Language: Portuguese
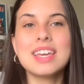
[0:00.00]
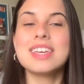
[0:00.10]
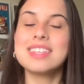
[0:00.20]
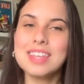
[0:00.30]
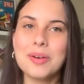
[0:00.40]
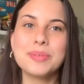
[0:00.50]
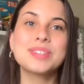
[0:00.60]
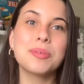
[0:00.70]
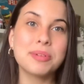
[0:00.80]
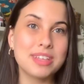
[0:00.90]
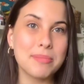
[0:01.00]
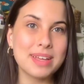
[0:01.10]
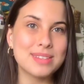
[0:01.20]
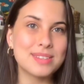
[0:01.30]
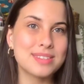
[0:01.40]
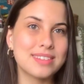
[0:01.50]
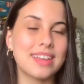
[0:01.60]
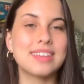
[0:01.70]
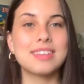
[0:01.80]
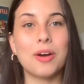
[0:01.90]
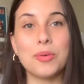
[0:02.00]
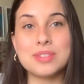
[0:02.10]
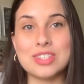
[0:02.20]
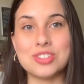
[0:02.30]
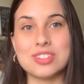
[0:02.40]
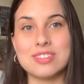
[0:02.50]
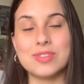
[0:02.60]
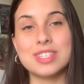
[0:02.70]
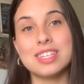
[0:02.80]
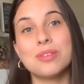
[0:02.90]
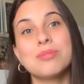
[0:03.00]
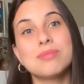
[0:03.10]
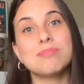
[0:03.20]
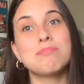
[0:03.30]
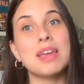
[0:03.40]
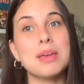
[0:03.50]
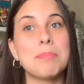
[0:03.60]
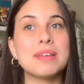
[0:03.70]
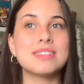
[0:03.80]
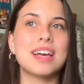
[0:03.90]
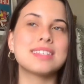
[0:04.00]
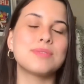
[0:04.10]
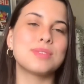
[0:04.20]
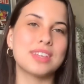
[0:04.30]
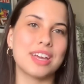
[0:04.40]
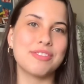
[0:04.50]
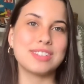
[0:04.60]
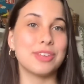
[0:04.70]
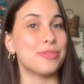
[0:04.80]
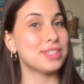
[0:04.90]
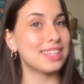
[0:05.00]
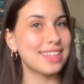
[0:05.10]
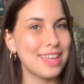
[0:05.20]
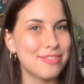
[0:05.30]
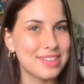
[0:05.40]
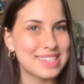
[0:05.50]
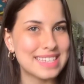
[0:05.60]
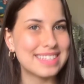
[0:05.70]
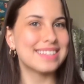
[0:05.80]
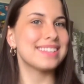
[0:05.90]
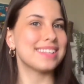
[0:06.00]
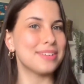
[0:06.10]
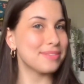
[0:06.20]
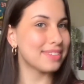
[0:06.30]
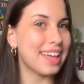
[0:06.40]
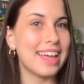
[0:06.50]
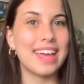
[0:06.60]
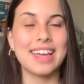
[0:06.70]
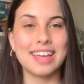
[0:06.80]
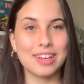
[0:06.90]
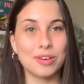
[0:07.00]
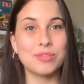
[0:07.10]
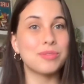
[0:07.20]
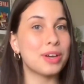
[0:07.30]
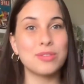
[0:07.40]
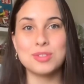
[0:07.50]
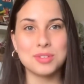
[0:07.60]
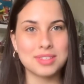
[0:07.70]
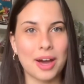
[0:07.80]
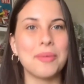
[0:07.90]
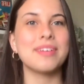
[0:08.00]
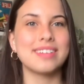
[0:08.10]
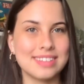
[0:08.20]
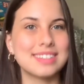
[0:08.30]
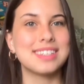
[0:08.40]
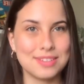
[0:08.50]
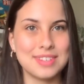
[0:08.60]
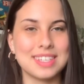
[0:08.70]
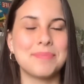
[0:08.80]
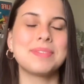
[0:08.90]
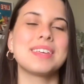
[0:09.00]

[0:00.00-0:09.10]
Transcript: Então, são mandamentos, ou seja, você não tem que pensar se você quer fazer. Você tem que fazer. Entendeu? É, não é condicional. Você tem que fazer.